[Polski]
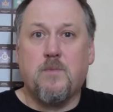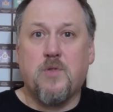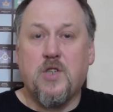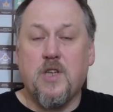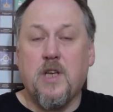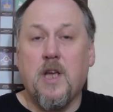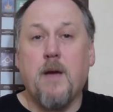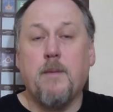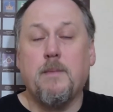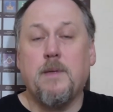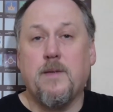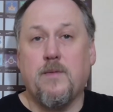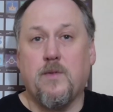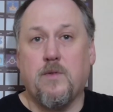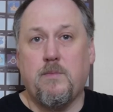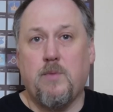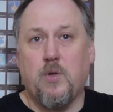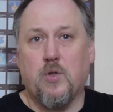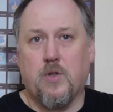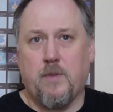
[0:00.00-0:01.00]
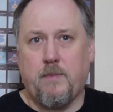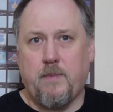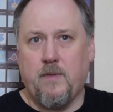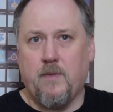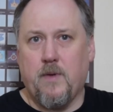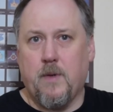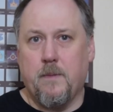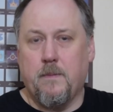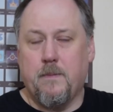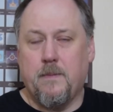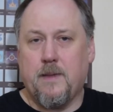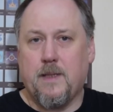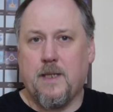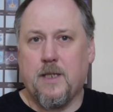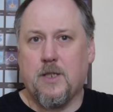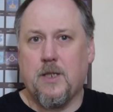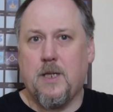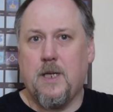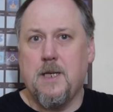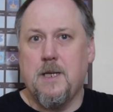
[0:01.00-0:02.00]
przyjemne w odbiorze piwa.
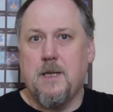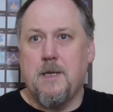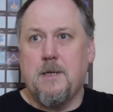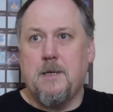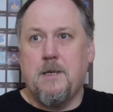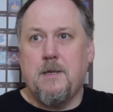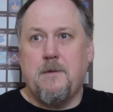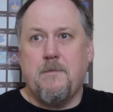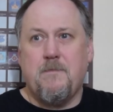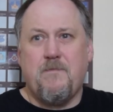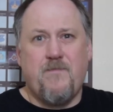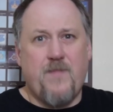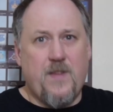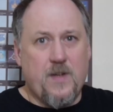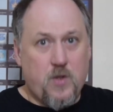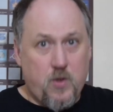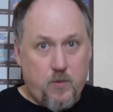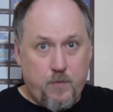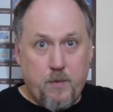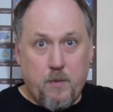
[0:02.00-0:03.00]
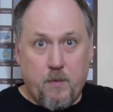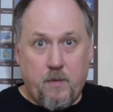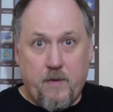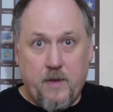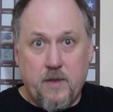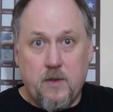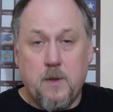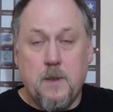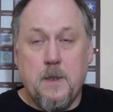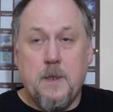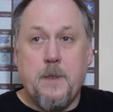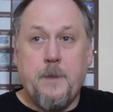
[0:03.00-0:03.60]
Także warto spróbować.